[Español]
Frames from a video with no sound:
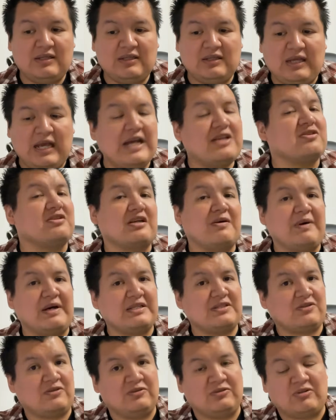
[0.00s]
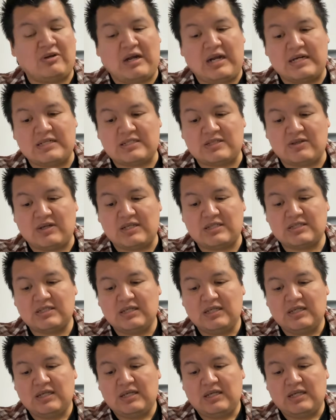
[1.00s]
esto se va a descontrolar, señores.
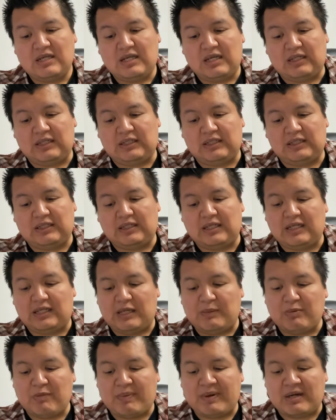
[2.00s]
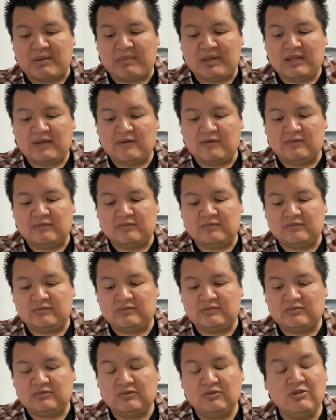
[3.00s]
el equipo panameño
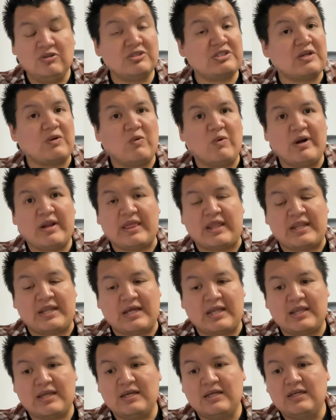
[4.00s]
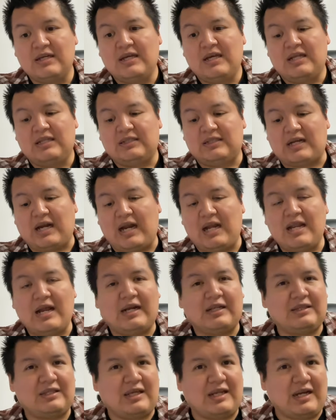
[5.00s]
no se guarda nada. Trae la
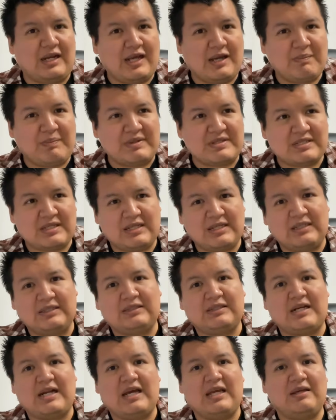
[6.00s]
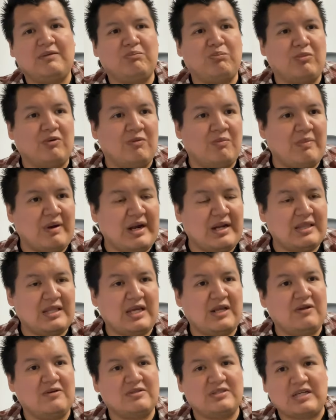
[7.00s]
artillería pesada, trae
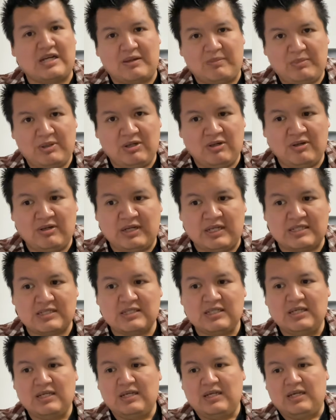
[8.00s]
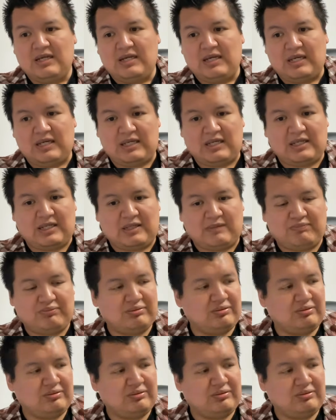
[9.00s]
bombarderos, aviones. Eh,